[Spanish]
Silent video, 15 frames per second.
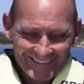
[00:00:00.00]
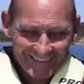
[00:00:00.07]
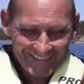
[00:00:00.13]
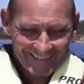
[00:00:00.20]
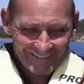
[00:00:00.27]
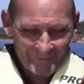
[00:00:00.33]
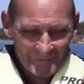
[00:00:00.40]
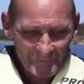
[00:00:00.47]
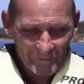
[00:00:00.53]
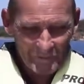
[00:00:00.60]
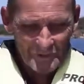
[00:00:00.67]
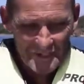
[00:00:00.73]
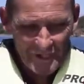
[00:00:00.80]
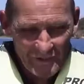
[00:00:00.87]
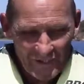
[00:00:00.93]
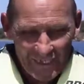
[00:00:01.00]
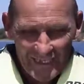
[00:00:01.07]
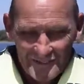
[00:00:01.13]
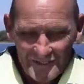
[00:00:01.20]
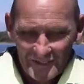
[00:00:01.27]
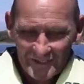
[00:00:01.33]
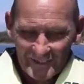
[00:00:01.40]
en muchas
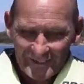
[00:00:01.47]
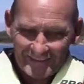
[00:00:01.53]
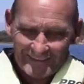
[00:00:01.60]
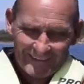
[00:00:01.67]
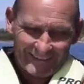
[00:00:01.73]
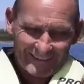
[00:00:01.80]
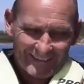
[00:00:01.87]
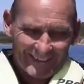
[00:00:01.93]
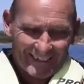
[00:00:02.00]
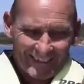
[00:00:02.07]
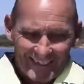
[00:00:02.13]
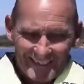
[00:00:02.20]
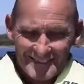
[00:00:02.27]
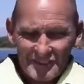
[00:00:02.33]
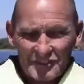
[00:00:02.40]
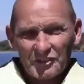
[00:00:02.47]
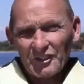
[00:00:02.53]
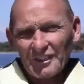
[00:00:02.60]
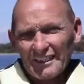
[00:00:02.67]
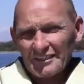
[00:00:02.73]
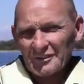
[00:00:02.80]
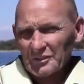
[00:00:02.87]
ocasiones, te diría en casi
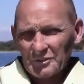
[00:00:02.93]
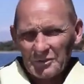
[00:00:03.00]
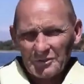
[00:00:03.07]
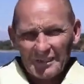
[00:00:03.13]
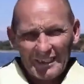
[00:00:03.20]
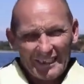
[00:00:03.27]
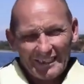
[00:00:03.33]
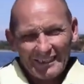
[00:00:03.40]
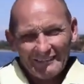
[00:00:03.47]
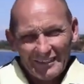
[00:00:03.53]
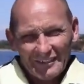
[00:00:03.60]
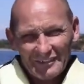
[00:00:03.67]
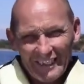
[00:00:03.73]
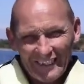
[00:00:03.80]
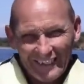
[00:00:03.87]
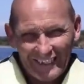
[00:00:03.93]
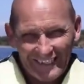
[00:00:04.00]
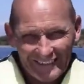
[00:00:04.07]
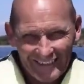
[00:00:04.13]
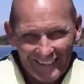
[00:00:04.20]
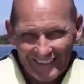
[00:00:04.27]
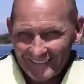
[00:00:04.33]
todas, no tuvo nada que ver con la
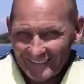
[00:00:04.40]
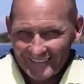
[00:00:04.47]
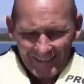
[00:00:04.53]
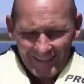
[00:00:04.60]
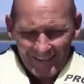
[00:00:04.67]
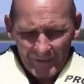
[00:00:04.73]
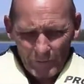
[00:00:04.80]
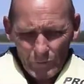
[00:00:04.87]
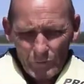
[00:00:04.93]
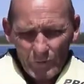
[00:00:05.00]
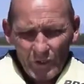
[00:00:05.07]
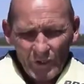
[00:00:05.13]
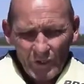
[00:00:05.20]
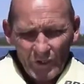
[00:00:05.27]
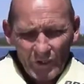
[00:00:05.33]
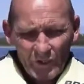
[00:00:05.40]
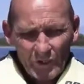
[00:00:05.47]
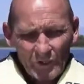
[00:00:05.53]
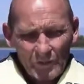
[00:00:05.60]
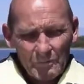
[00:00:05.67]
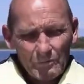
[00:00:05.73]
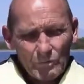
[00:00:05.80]
realidad.
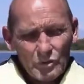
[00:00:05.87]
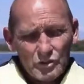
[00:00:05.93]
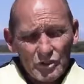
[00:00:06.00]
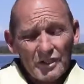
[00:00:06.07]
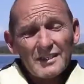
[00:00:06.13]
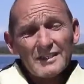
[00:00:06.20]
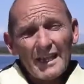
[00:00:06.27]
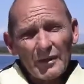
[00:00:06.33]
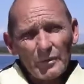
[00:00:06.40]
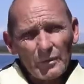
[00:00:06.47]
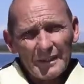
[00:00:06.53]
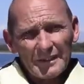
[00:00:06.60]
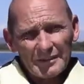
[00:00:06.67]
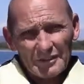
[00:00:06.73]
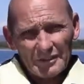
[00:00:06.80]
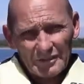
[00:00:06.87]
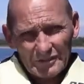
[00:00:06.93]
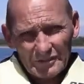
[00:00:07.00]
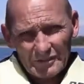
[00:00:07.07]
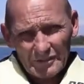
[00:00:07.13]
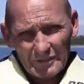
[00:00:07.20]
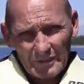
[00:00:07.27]
Hubo muchos
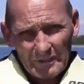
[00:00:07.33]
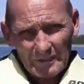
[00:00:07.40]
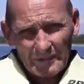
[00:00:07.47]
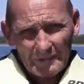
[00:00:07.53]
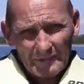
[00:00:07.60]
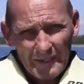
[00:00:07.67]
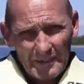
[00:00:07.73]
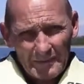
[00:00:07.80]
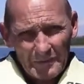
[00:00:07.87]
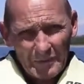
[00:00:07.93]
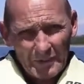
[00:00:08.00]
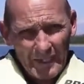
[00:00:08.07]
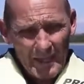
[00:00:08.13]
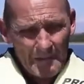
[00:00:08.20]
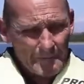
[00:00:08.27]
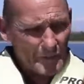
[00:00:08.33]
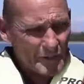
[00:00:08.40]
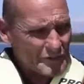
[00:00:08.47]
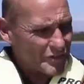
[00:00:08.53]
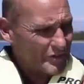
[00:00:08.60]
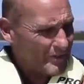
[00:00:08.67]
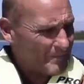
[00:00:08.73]
desencuentros con el vehículo de
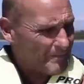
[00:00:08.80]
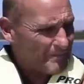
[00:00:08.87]
apoyo,